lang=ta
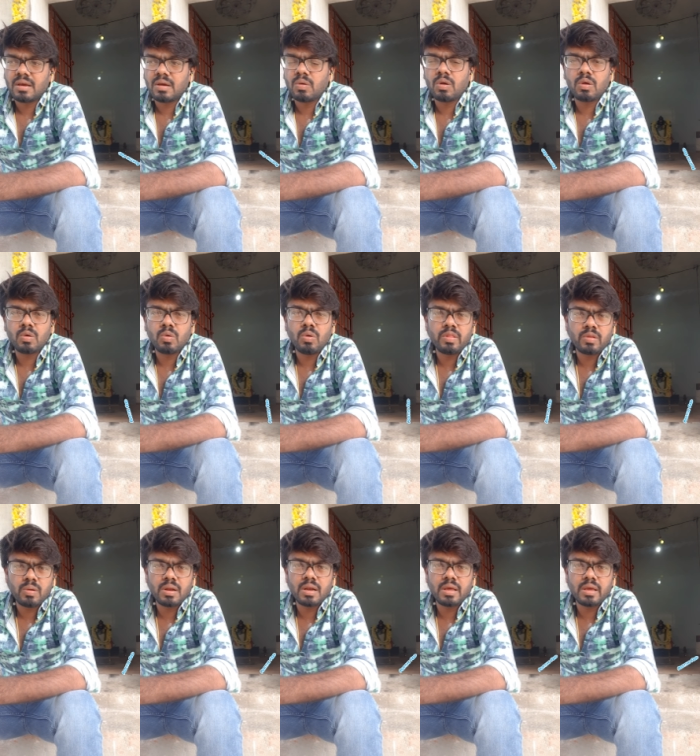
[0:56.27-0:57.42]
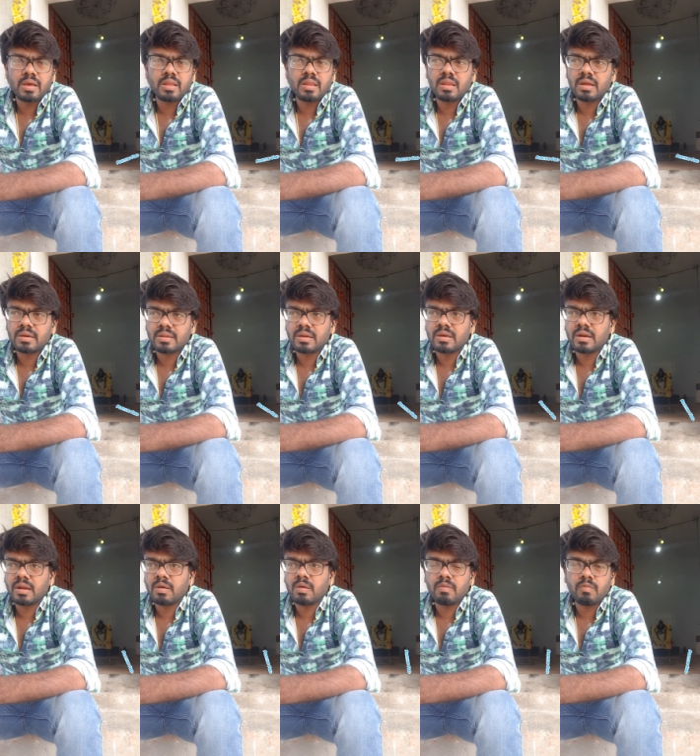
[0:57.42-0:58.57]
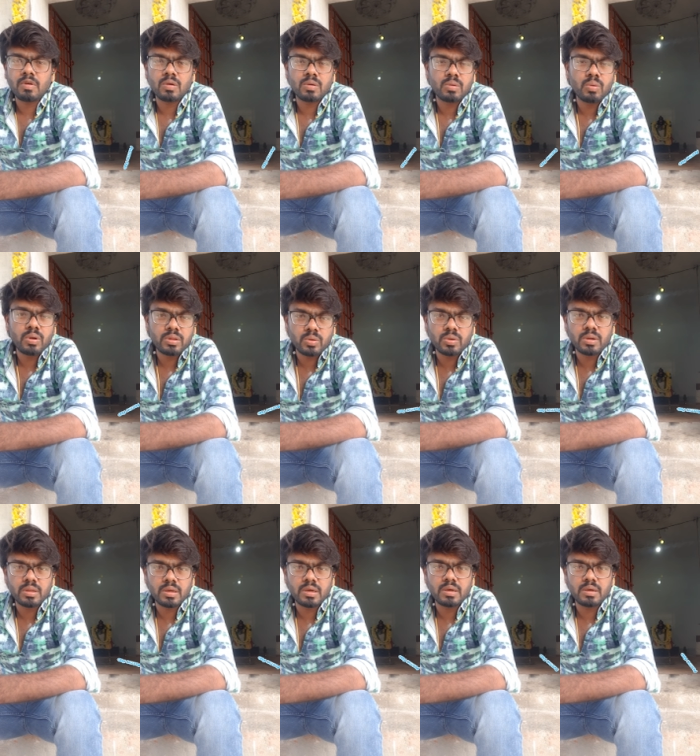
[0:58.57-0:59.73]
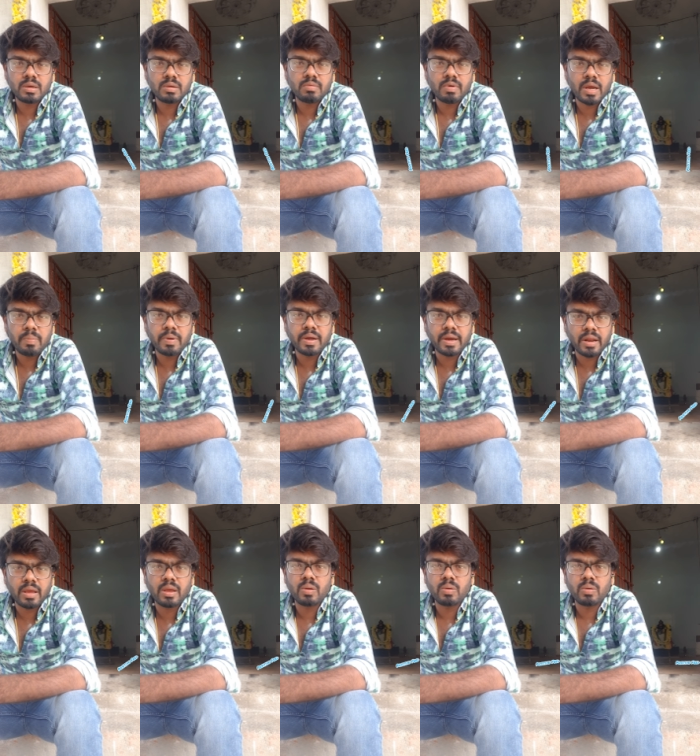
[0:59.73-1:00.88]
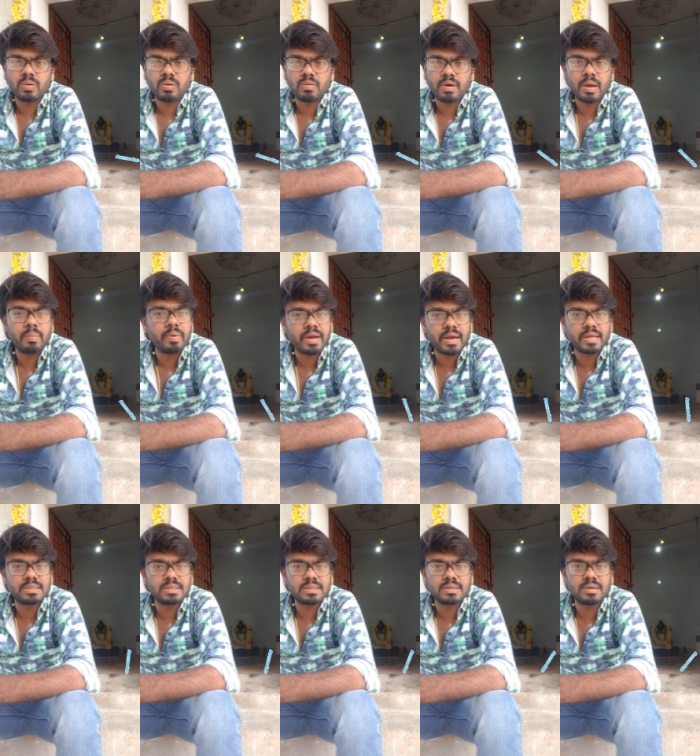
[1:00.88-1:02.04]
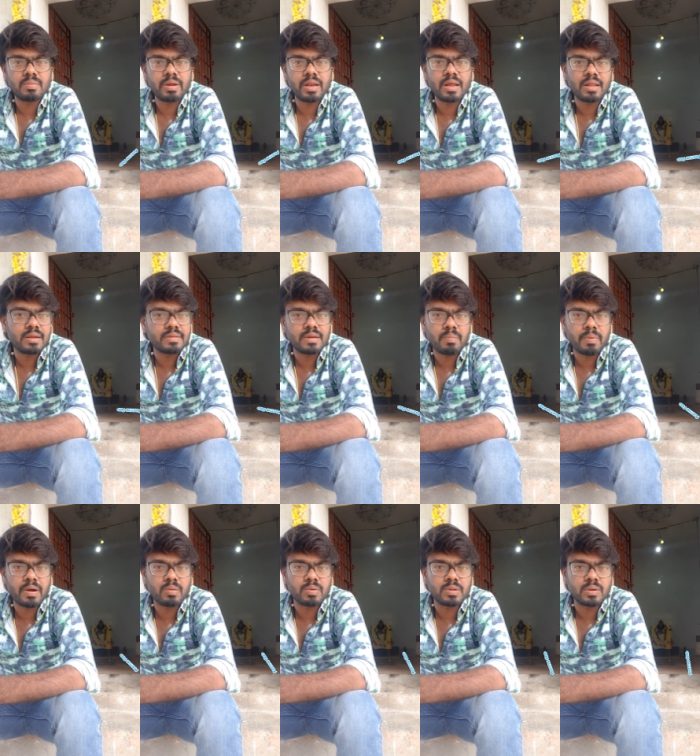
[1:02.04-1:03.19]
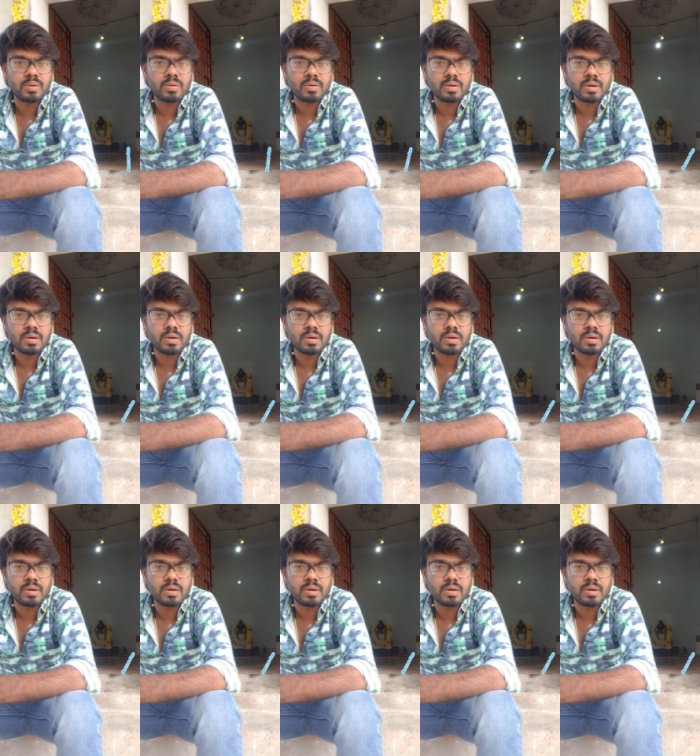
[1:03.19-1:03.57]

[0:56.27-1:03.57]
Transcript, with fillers: ஒரு கூலி தொழிலாளிக்கு இந்த இடத்துல கூலி தூக்குறதுக்கு வாய்ப்பு கிடைக்கணும் வாய்ப்பு கிடைச்சது அப்படின்னா அந்த இடத்துல பணம் வந்துடும்